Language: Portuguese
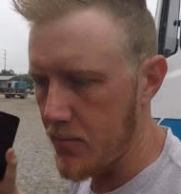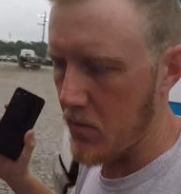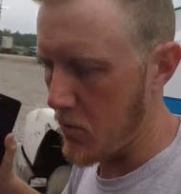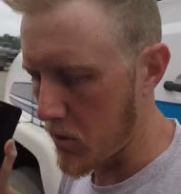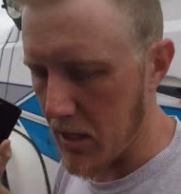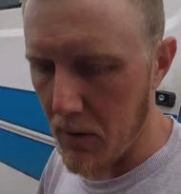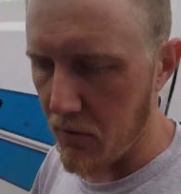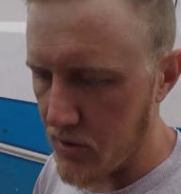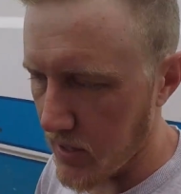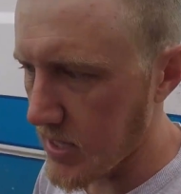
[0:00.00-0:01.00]
Vou mostrar pra
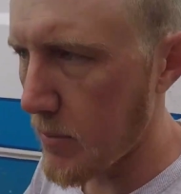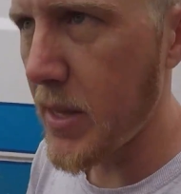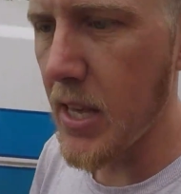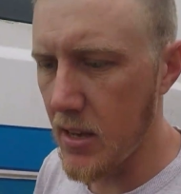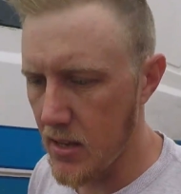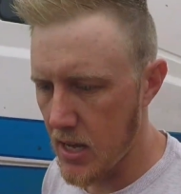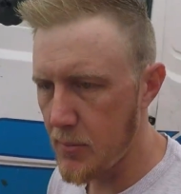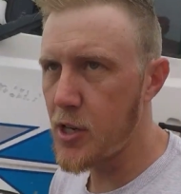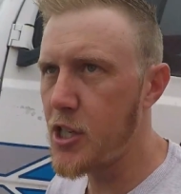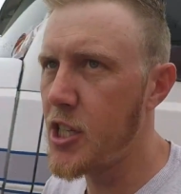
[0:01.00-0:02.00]
vocês a minha. A
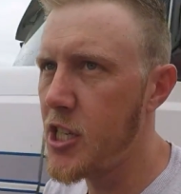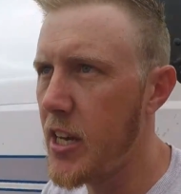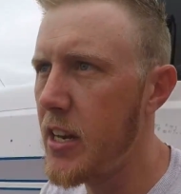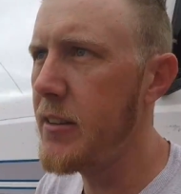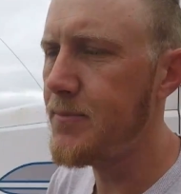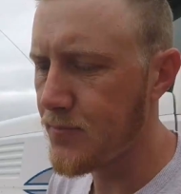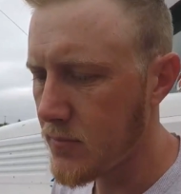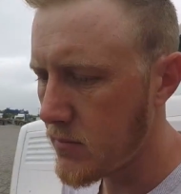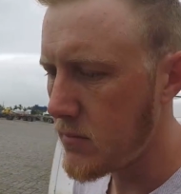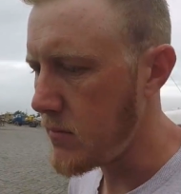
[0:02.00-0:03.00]
minha eu já deixei ali.
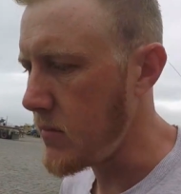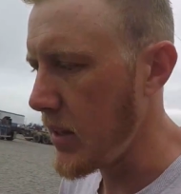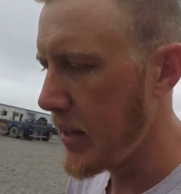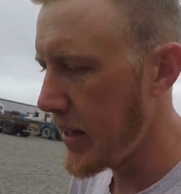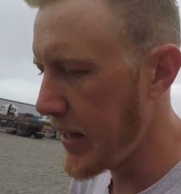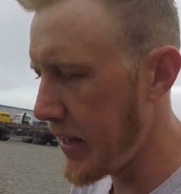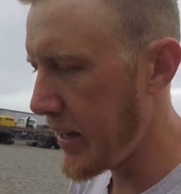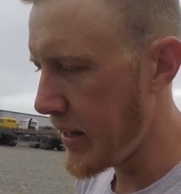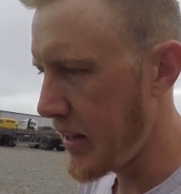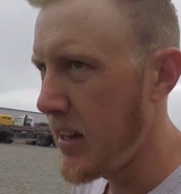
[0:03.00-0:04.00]

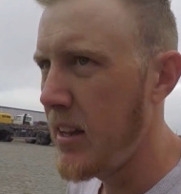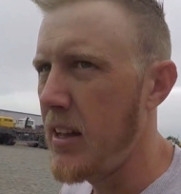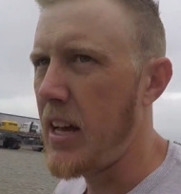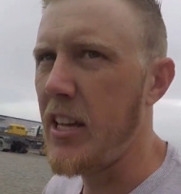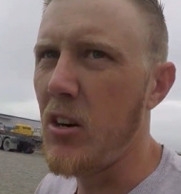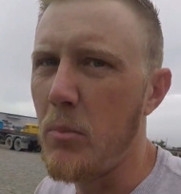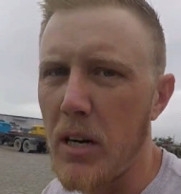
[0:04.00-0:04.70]
É... Aqui é um